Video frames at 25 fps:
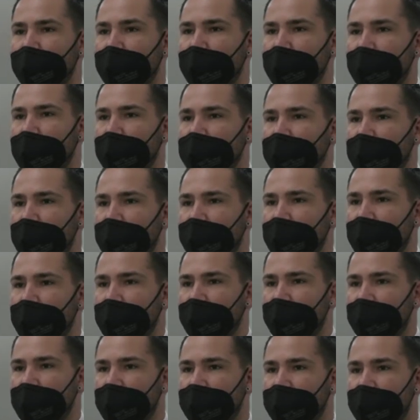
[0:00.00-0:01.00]

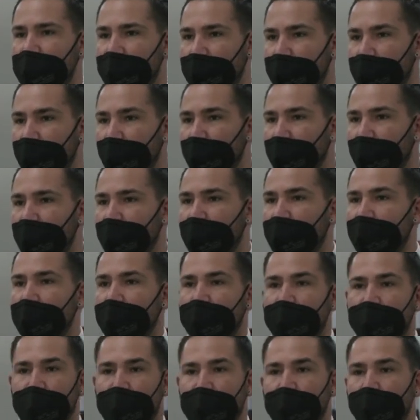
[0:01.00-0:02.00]
este, este, arroz.
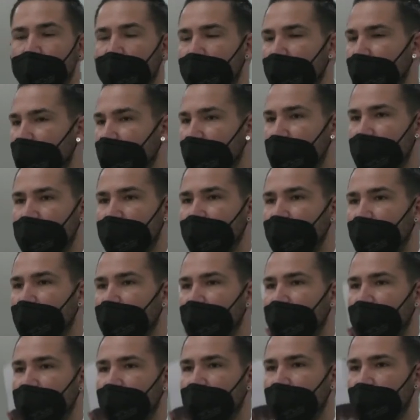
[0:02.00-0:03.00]
Y bueno, y vamos
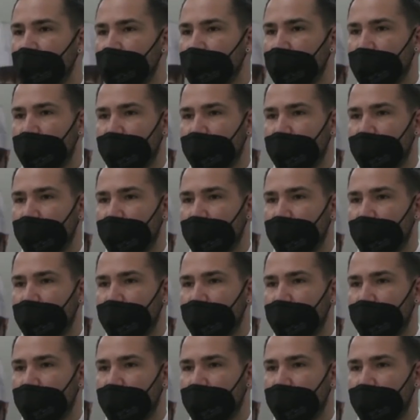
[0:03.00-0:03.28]
haciendo nuestro